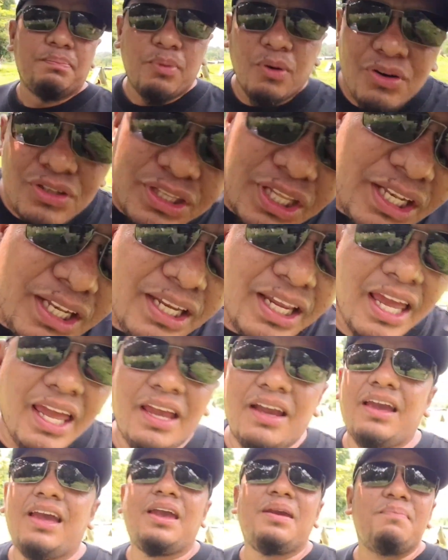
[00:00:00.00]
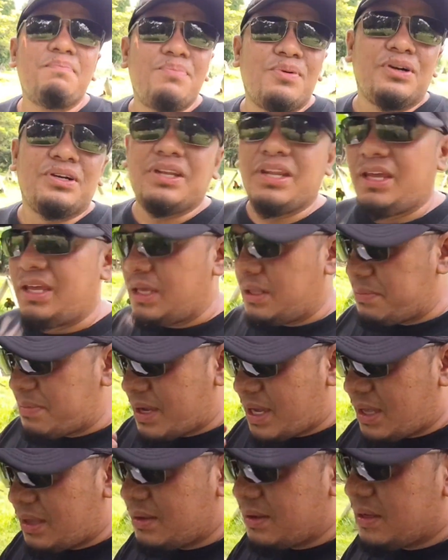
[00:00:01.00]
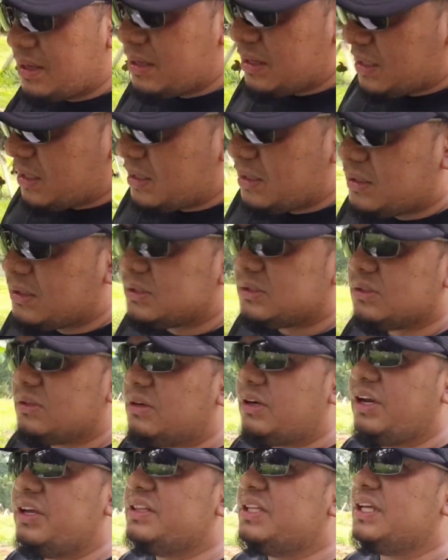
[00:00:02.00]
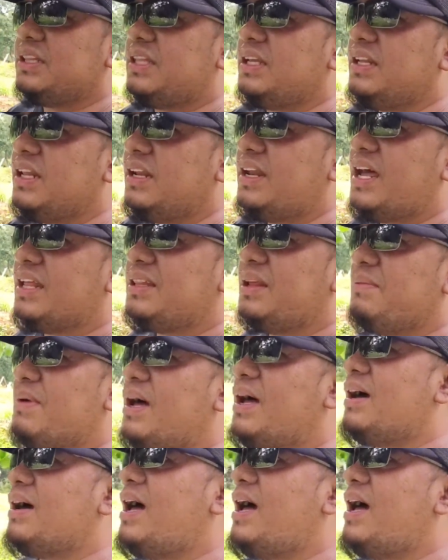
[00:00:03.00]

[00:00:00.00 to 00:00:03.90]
imported niya eh, kaya import eh, diba? So, ayun, titignan natin